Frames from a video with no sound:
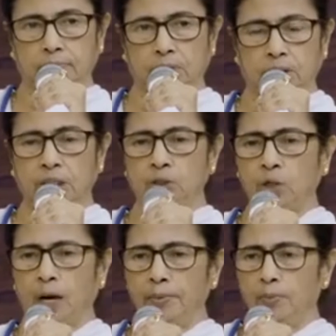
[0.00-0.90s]
সেই
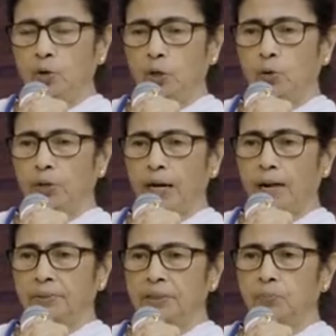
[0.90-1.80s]
জন্য আমি মনে করি
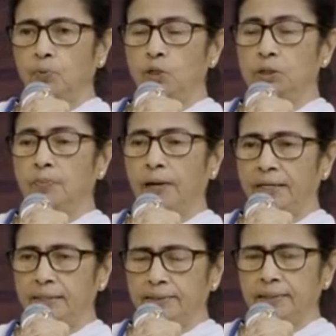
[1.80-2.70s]
আমাদের পুলিশ
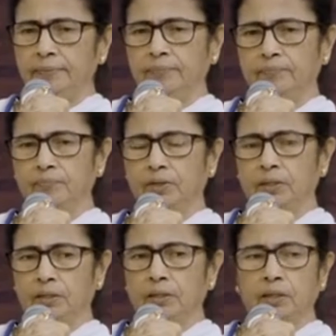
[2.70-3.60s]
বাহিনীতে
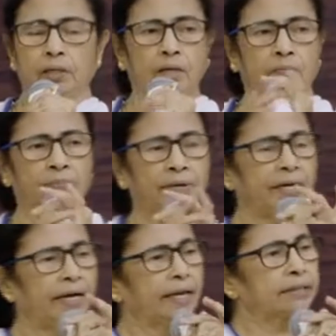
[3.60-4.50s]

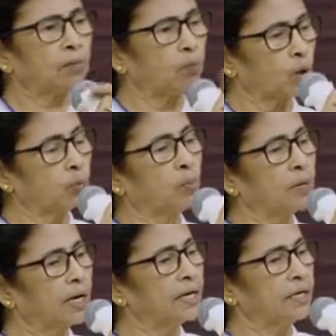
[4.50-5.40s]
মেয়েরা একটা বড়
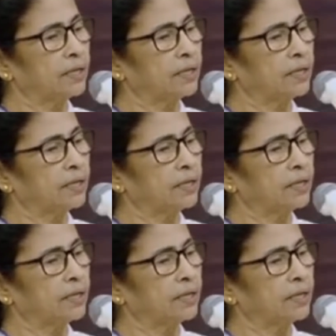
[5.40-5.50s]
ভূমিকা নিক